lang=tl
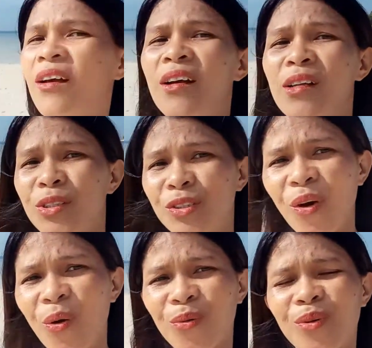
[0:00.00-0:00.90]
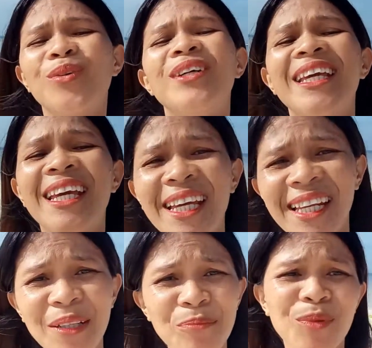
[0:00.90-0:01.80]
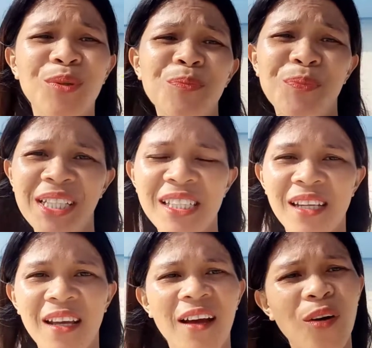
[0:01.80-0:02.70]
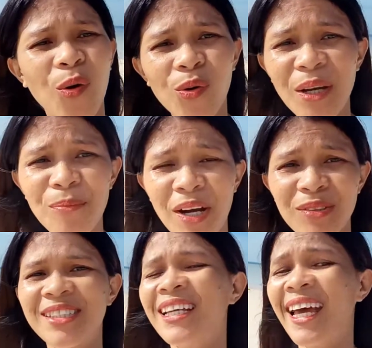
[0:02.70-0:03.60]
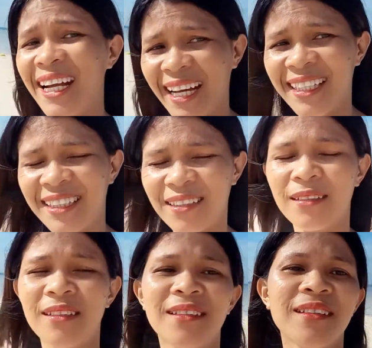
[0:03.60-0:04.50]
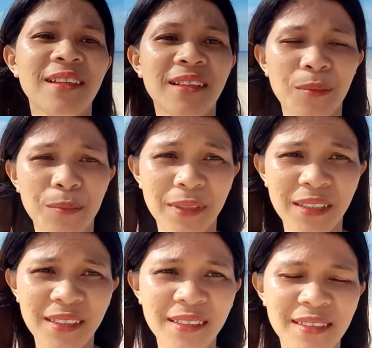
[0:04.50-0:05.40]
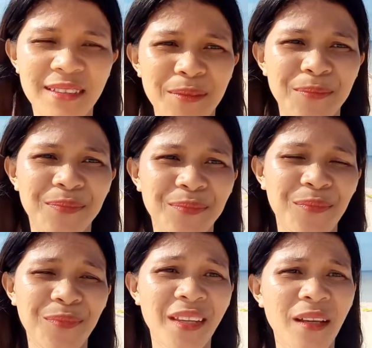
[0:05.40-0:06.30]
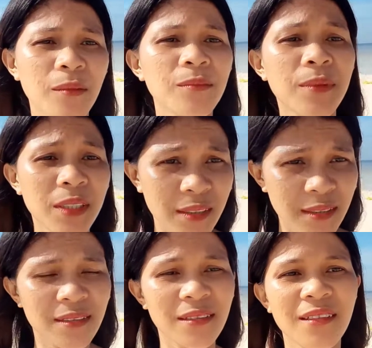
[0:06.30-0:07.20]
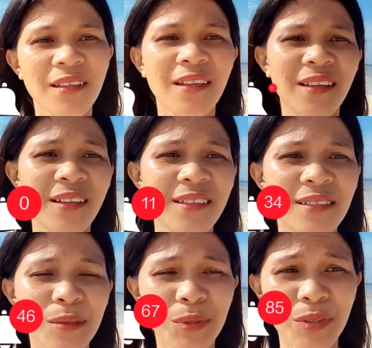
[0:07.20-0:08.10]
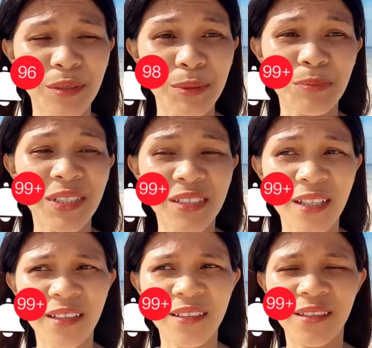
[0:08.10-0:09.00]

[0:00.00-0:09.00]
So, kung hilig mo og beach og about sa dagat, please, please, subscribe my channel.